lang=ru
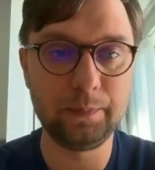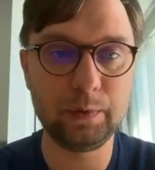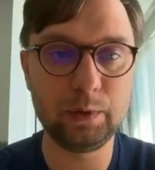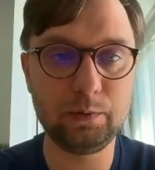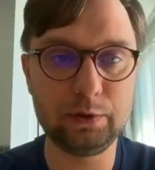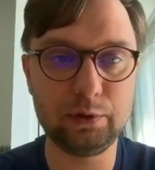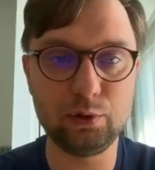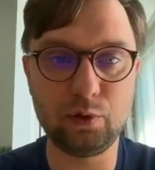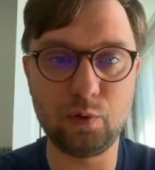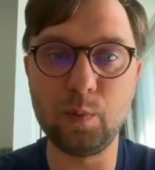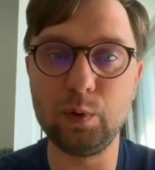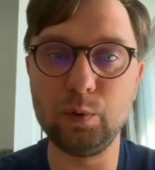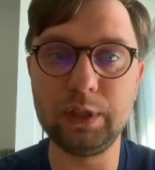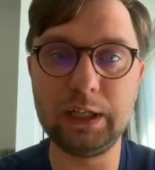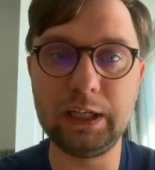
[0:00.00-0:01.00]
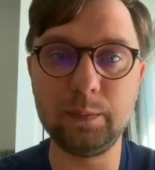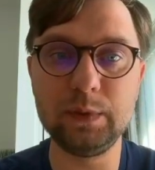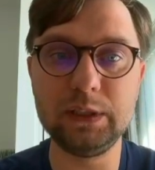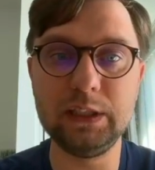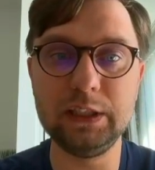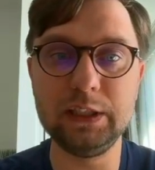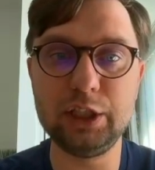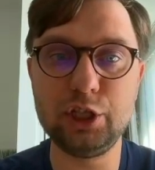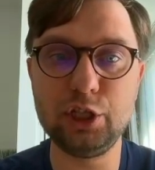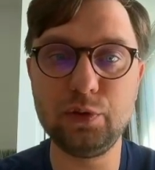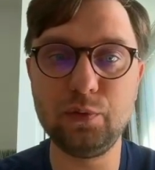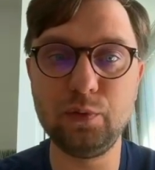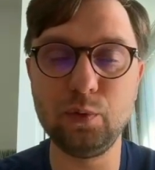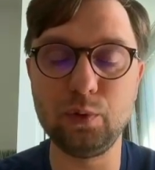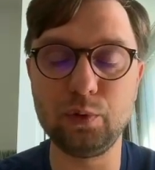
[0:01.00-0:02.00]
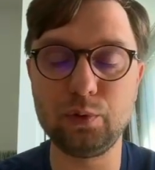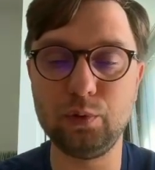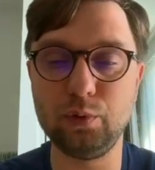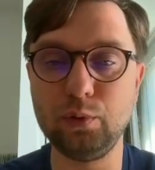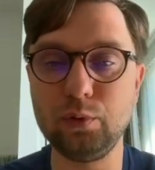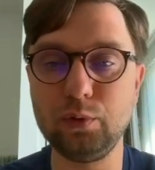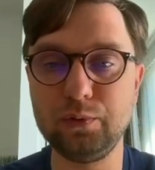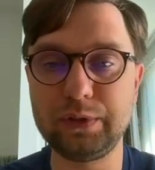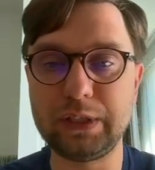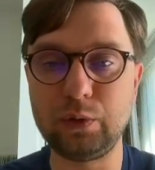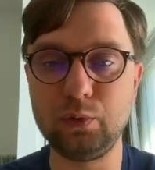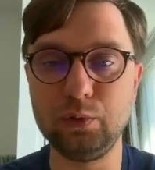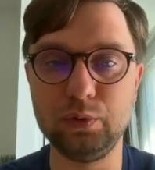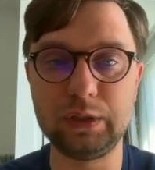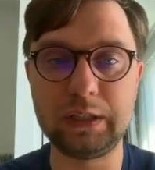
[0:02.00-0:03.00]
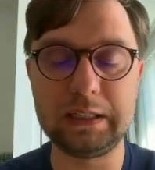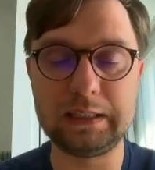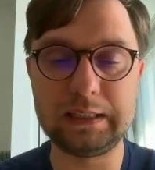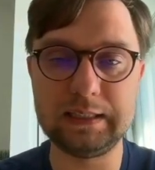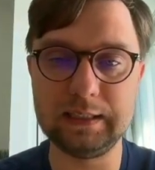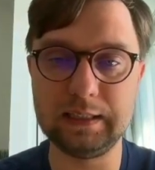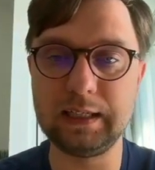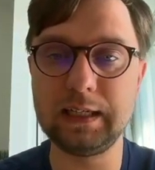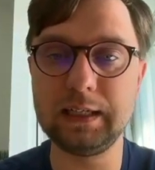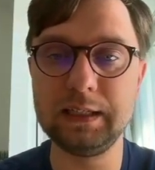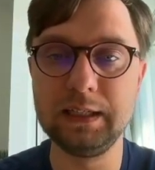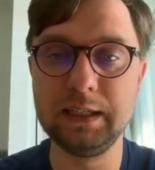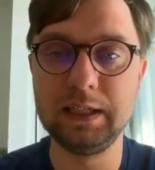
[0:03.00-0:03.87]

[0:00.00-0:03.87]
Ну вот снова мы удаляем здесь четвертую ноду, вторую с конца.